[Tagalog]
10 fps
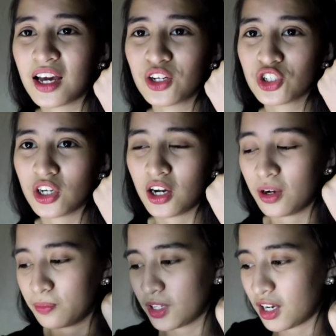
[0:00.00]
ano
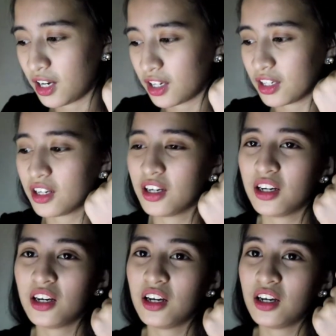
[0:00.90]
siya, um, nag,
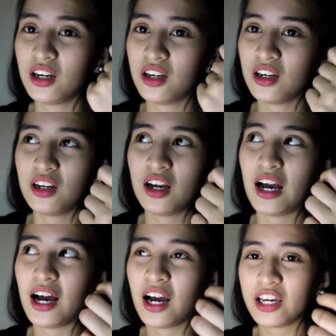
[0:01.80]

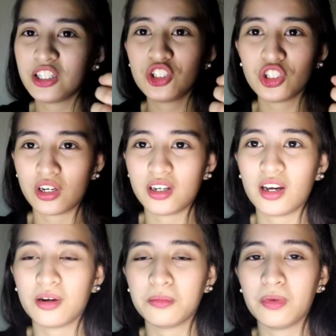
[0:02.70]
ha-hide siya
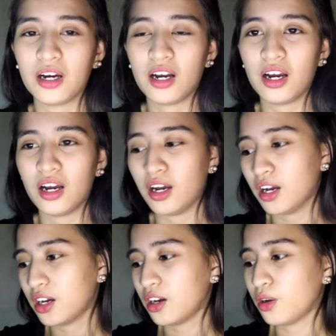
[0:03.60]
ng mga
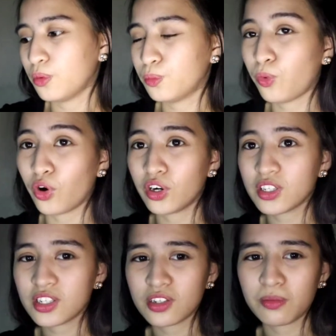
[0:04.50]

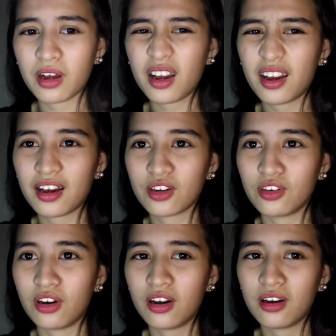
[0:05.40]
pores, yung mga
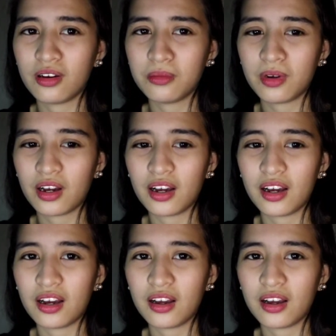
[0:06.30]
ano, uh, mga